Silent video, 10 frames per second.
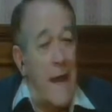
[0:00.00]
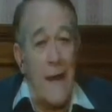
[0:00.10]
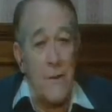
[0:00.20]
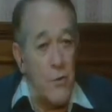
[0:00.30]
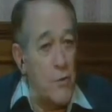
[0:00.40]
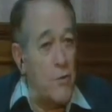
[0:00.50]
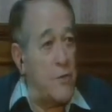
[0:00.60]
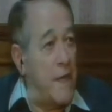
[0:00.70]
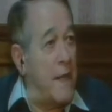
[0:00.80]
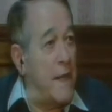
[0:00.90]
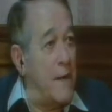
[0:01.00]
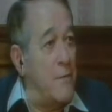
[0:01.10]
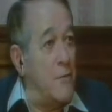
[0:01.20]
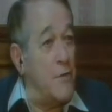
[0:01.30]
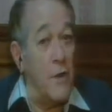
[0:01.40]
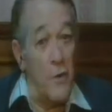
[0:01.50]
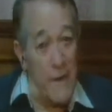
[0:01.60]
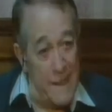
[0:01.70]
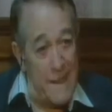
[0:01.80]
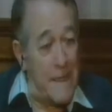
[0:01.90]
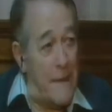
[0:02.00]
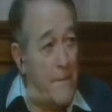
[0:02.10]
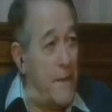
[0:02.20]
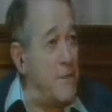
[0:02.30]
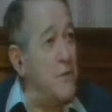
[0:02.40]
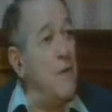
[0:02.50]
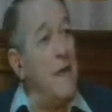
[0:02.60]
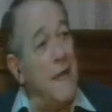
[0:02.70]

a todos y cada uno de los que ya están presos